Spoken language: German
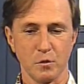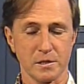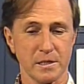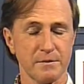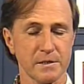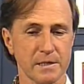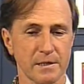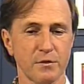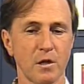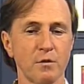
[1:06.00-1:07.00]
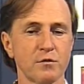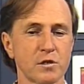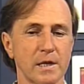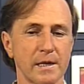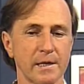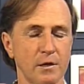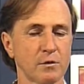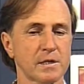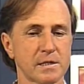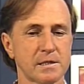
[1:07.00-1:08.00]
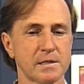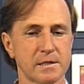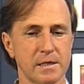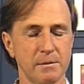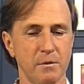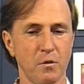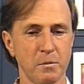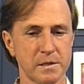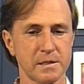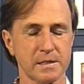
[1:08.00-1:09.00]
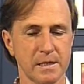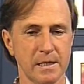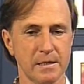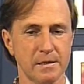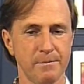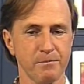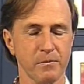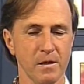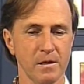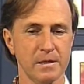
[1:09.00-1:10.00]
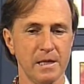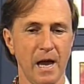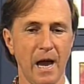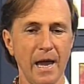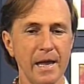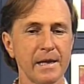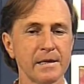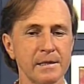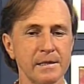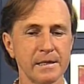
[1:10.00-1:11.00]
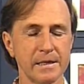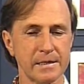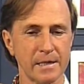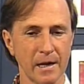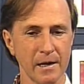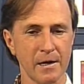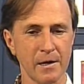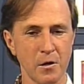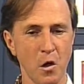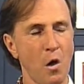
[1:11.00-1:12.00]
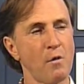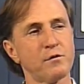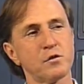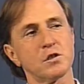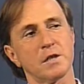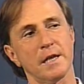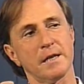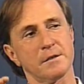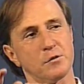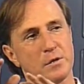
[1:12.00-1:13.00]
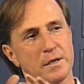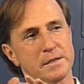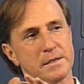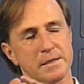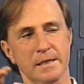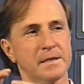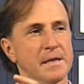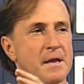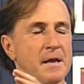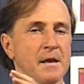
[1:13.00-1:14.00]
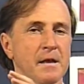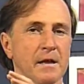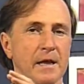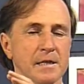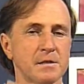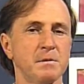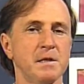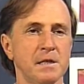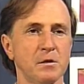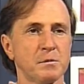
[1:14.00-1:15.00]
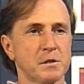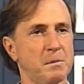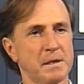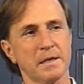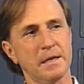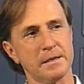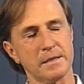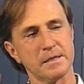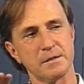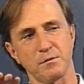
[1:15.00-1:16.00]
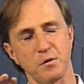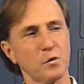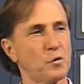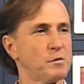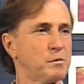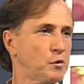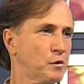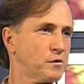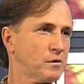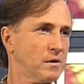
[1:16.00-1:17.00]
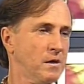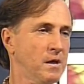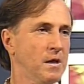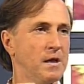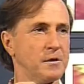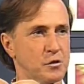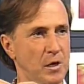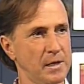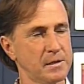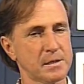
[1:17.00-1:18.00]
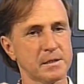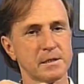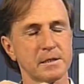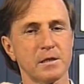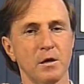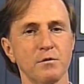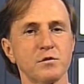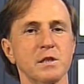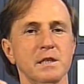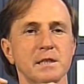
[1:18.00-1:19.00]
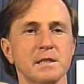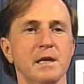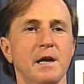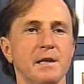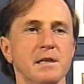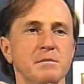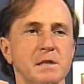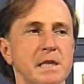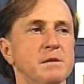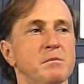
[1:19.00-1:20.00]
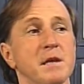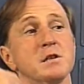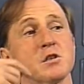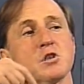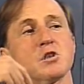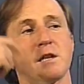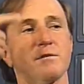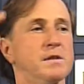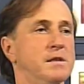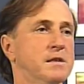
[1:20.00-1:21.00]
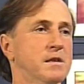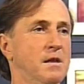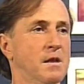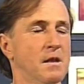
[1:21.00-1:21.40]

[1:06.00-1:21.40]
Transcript: Du hast etwas gesagt von Aufsteigen. Genau das ist das Thema, worum es jetzt geht die eigenen Gedanken aufsteigen zu lassen. Es geht ganz wenig um das Materielle, das ist völlig ohne Bedeutung. Entscheidend ist, dass dieser Aufstieg jetzt gerade in jedem Menschen stattfindet.